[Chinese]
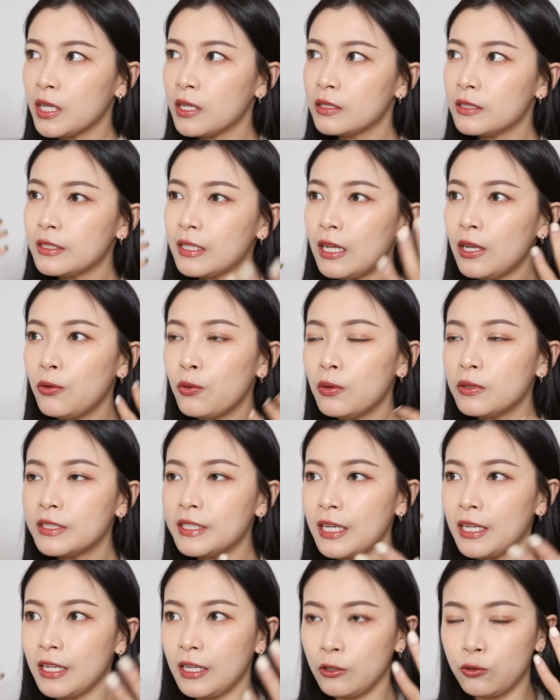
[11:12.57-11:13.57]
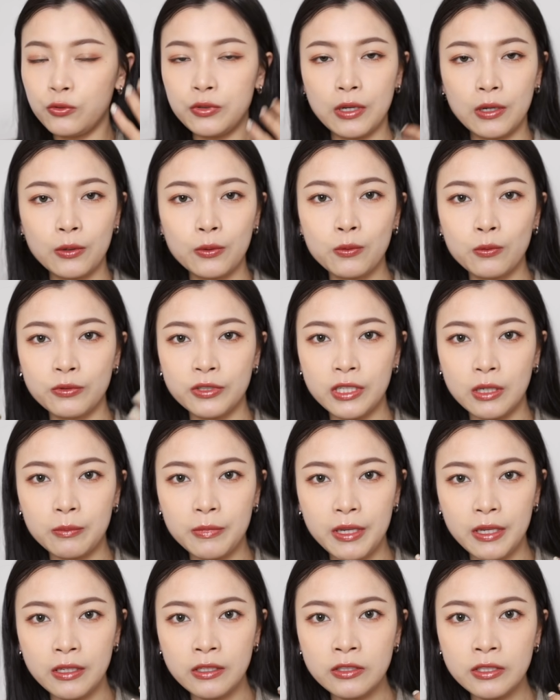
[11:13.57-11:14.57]
散落在你颧骨上
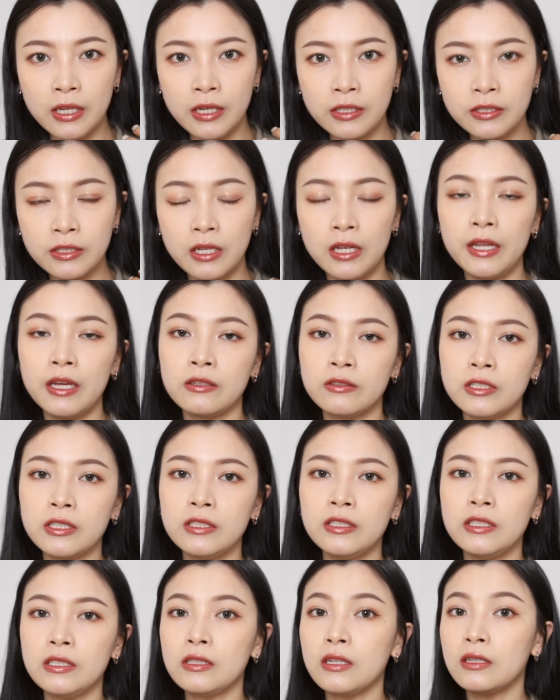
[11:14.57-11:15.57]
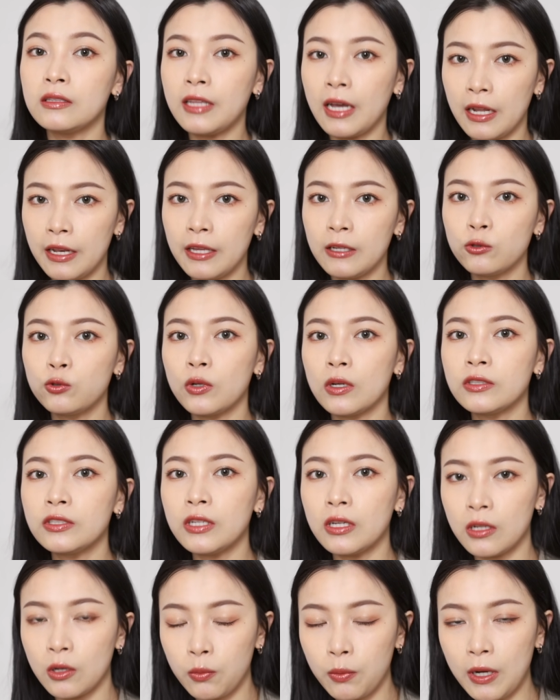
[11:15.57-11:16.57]
面一闪一闪亮晶晶的打亮妆
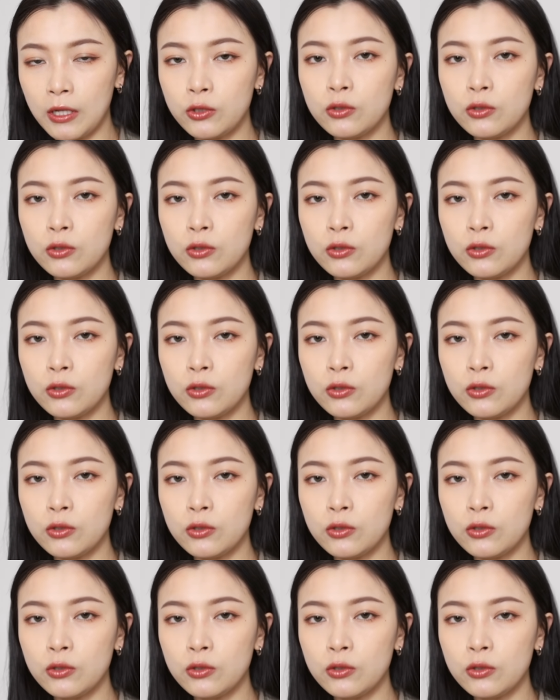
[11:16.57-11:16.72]
效的话，